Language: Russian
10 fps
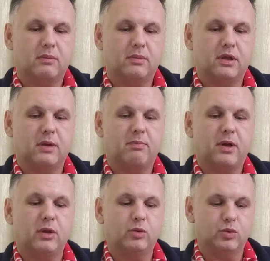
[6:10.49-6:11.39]

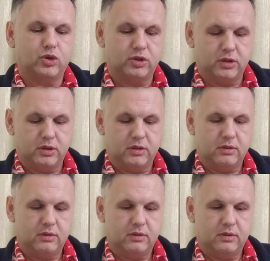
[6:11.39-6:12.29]
благополучнее,
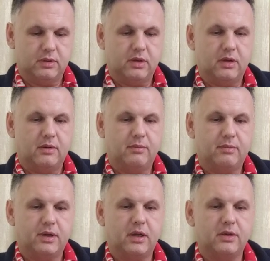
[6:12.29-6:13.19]
да?
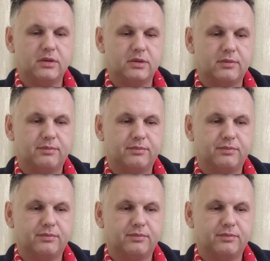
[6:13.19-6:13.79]
Правильно же?